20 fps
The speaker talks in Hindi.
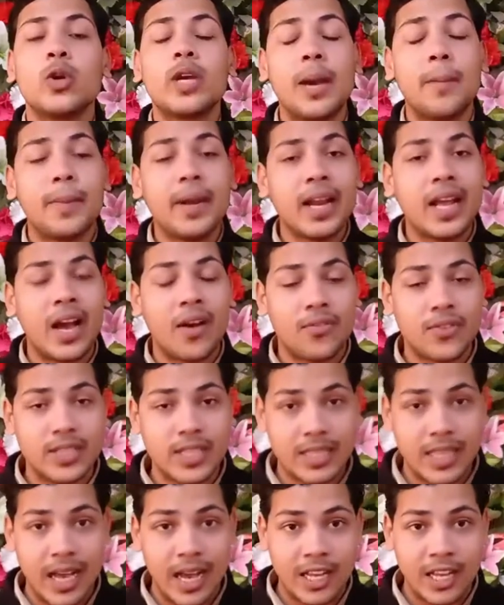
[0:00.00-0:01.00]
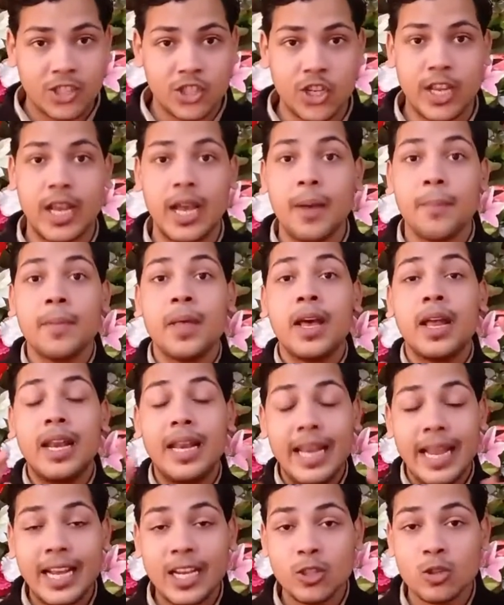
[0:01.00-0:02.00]
तो कैमरे काफ़ी ज़्यादा अच्छे हैं
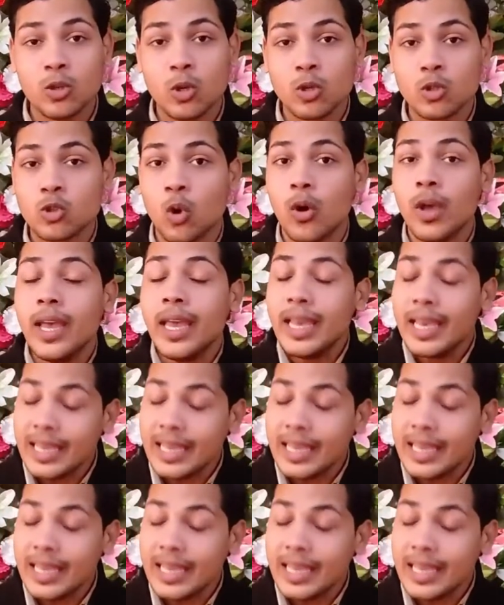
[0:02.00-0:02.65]
लेकिन दोस्तों